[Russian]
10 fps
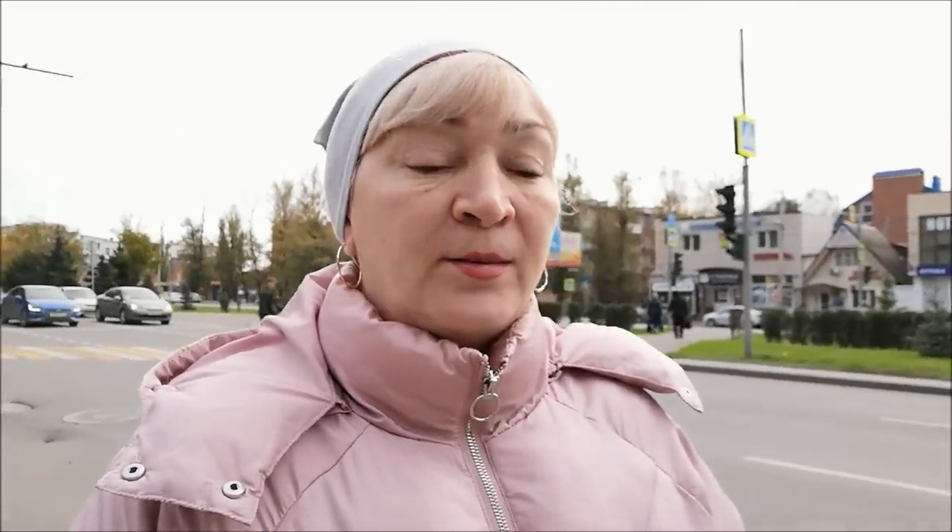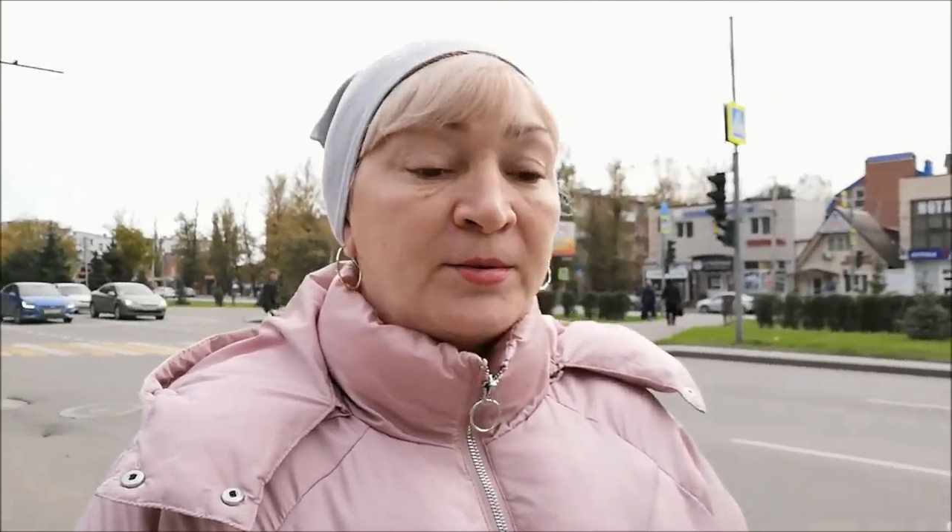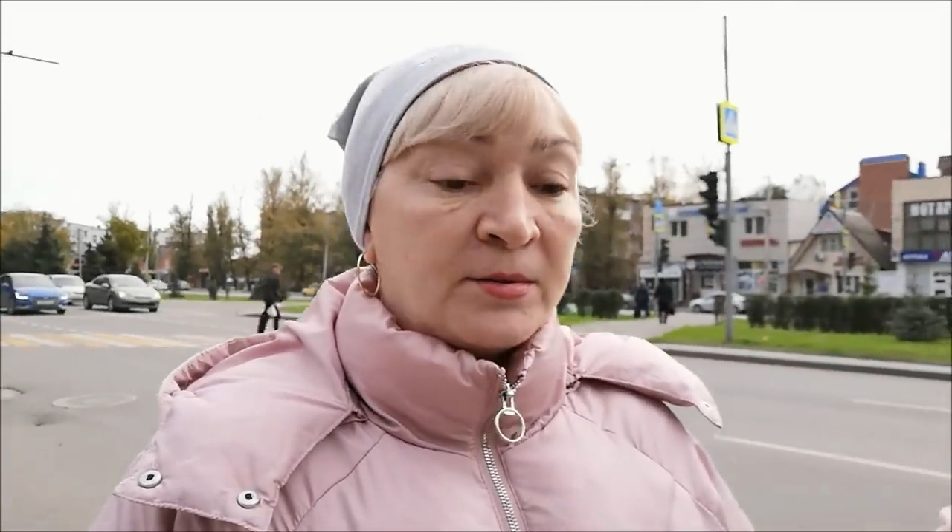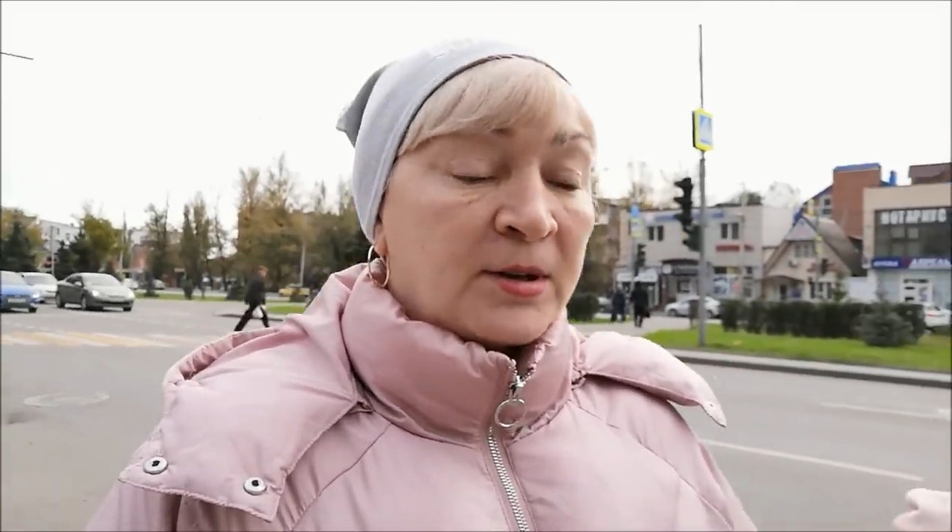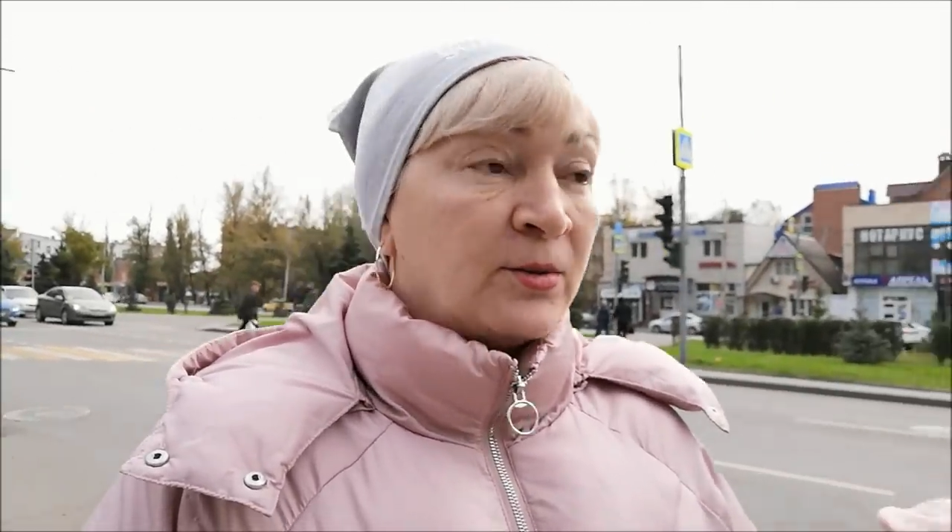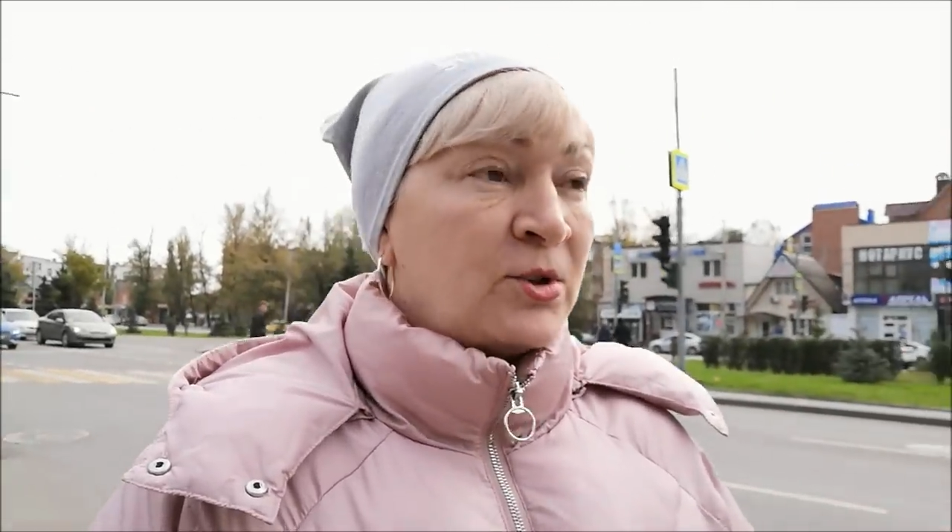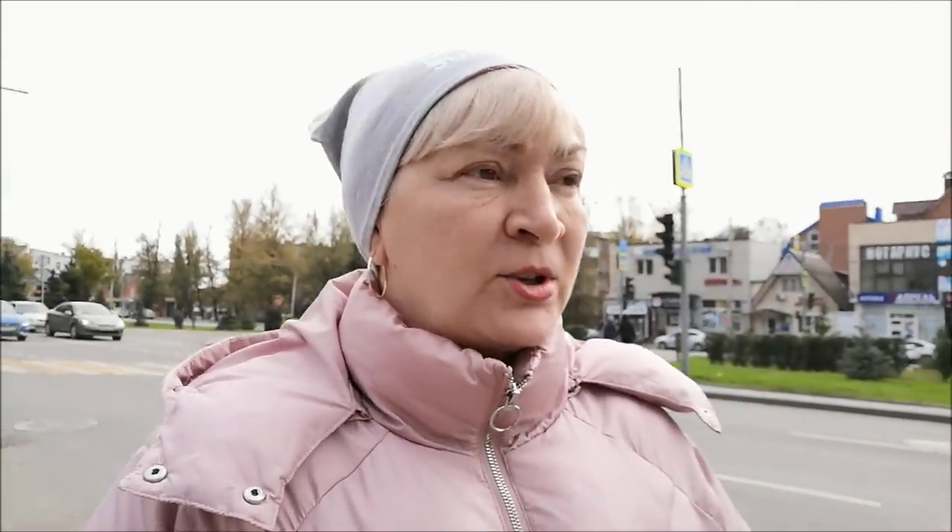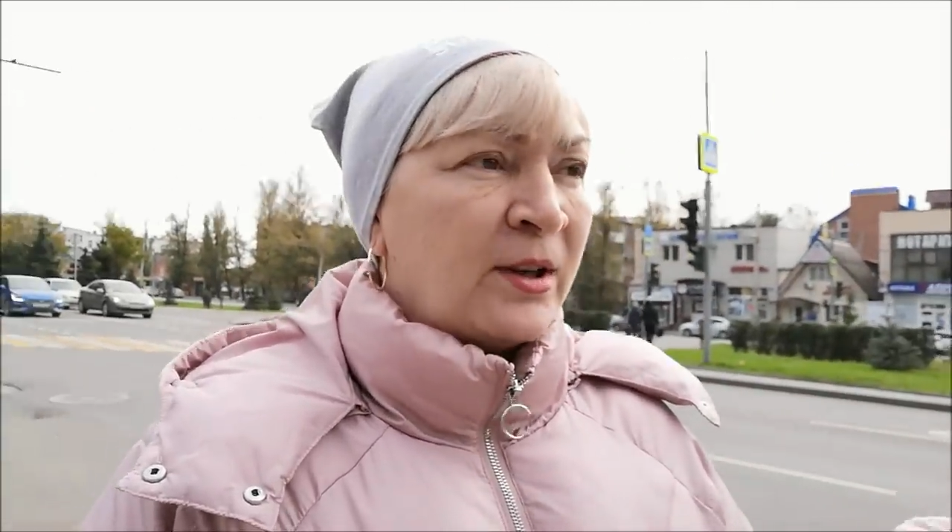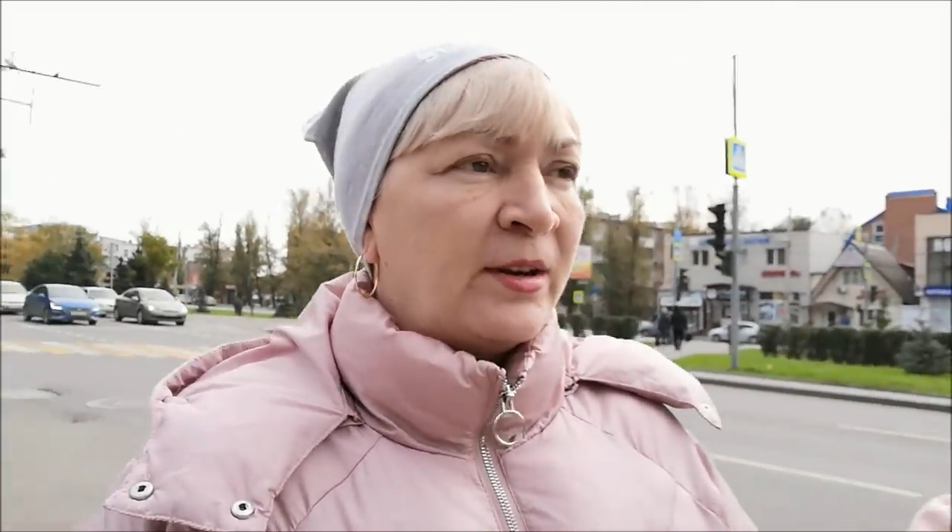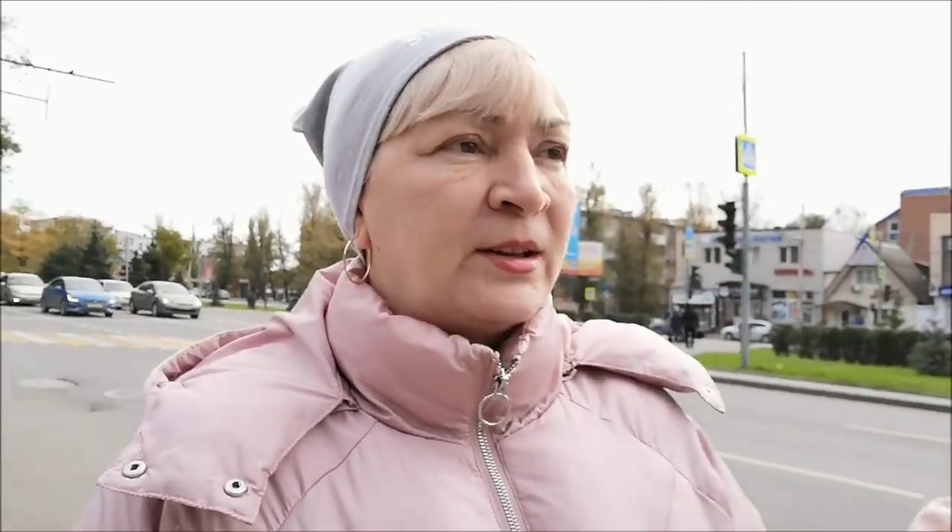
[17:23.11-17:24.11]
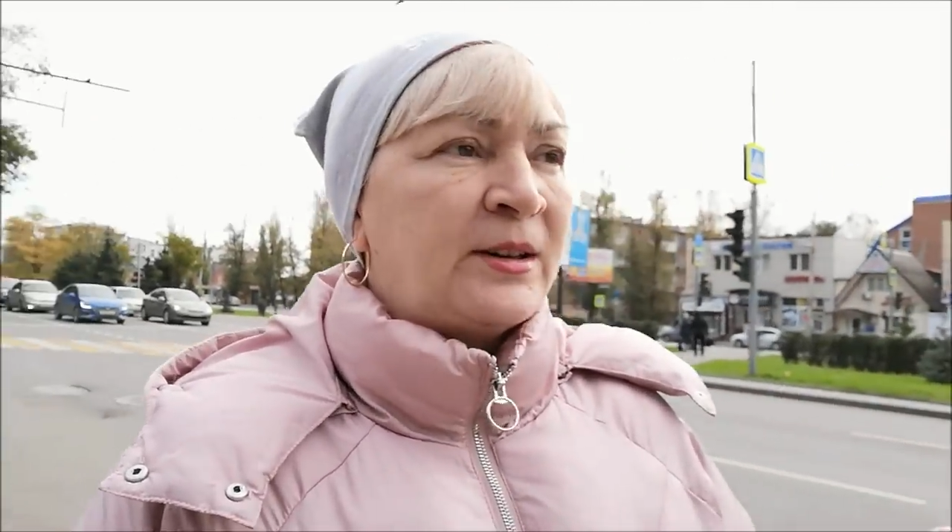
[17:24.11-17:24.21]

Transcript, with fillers: В общем, короче говоря,